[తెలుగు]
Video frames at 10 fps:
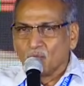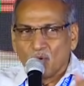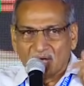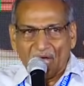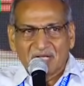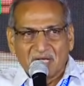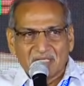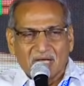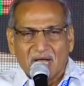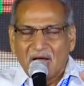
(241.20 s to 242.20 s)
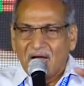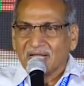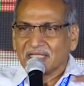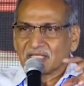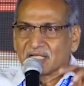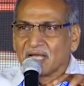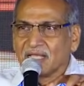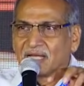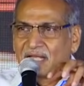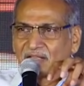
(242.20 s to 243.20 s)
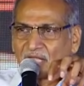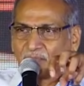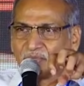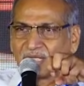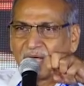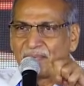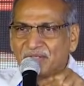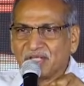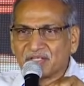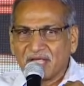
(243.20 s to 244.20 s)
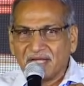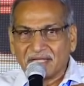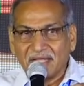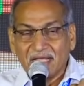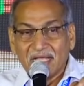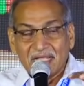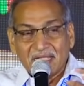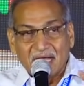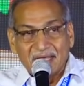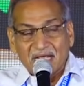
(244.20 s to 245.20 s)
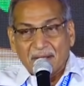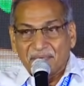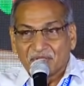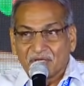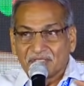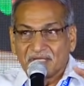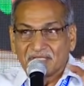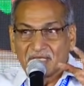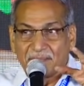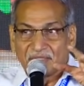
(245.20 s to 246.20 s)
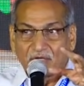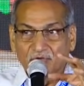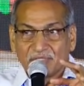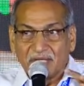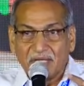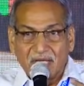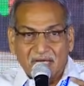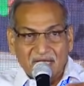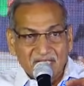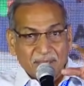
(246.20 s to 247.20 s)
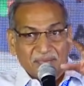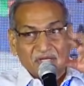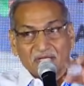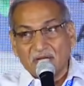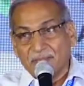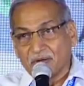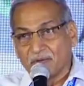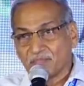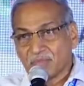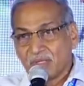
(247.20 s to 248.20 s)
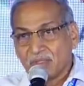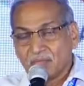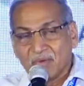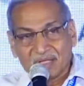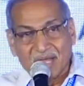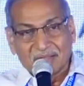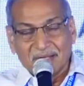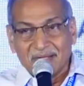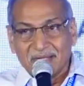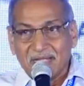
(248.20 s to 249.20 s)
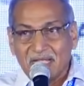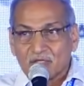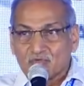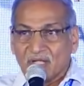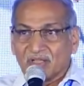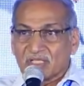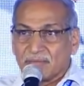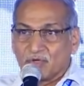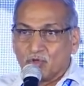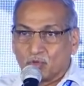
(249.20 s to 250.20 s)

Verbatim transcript: ఆరాటం ఒక ఆకాంక్ష ఆ దిశగా ఎలా ఎంత అద్భుతంగా పనిచేశాయంటే ఇంకా అనేక పత్రికలు చిన్న చిన్న పత్రికలు వచ్చాయి రహస్య పత్రికలు నడిపారు మా నా తండ్రి స్వాతంత్ర